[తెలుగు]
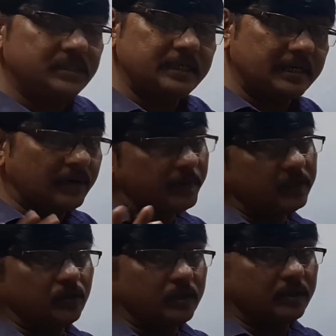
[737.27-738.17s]
సెటిల్డ్
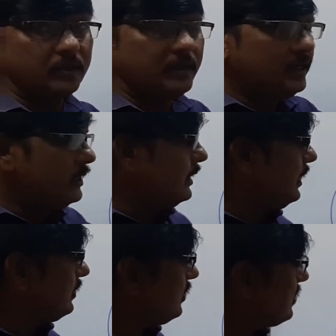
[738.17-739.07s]
పాత్
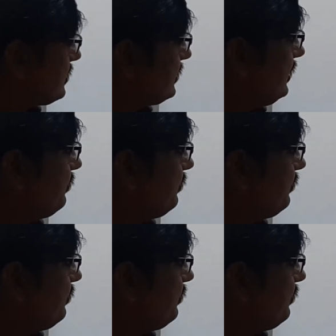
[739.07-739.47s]
ఎలక్ట్రాన్స్ ఈ